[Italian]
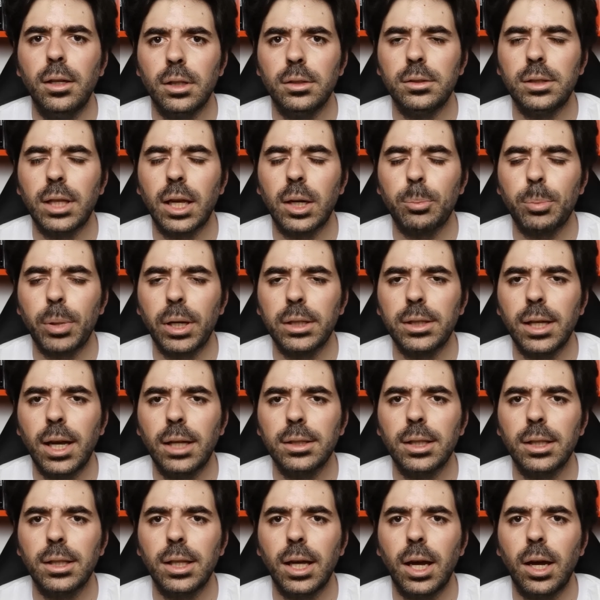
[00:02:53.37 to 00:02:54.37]

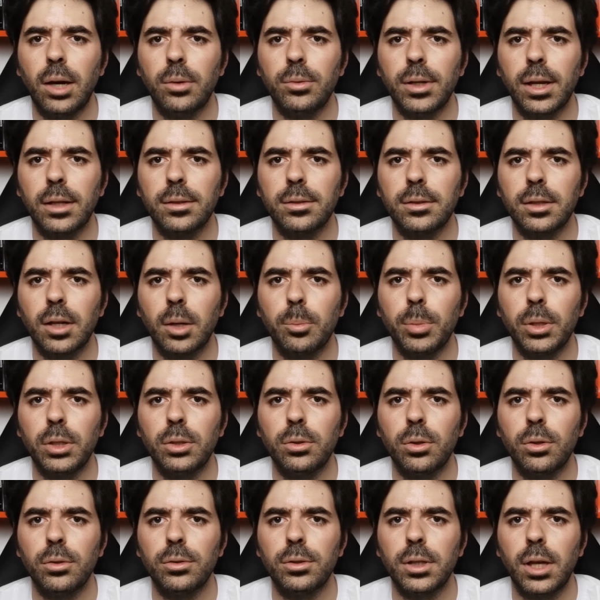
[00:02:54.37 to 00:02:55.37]
interpretata da una
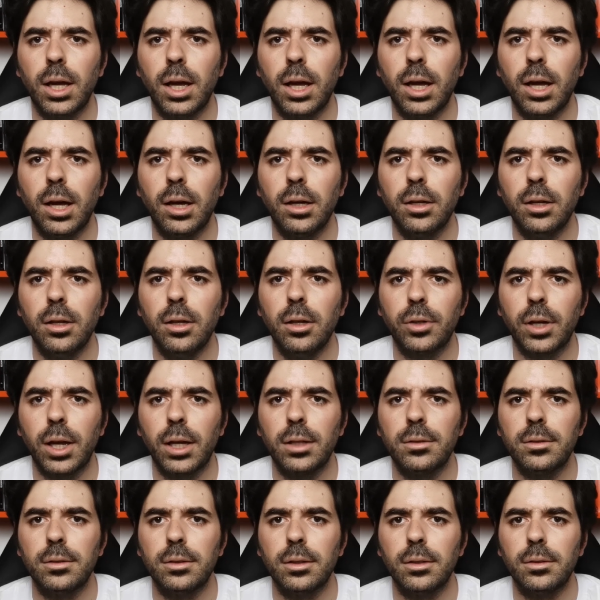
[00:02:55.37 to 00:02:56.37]
strepitosa
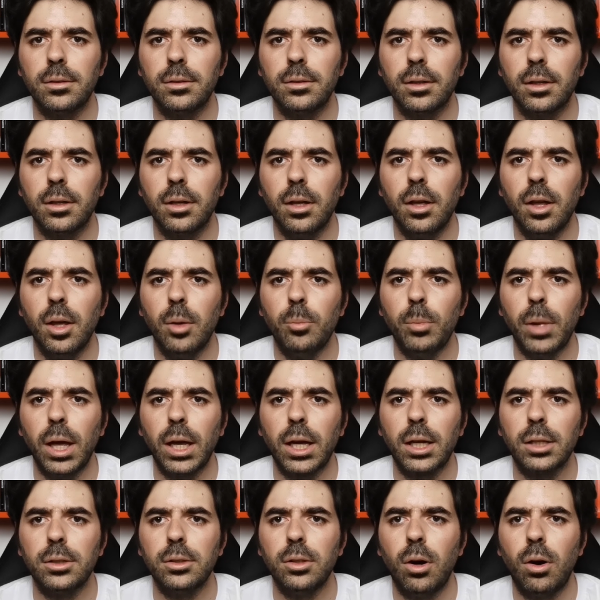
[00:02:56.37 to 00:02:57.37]
Francis
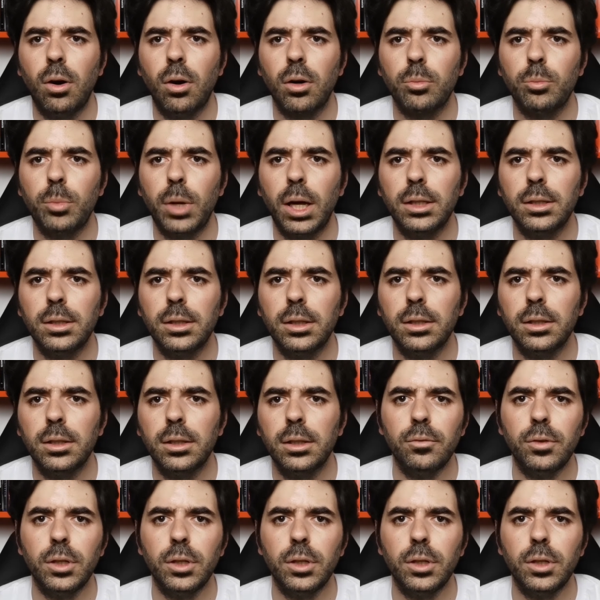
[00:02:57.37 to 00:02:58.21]
McDormand,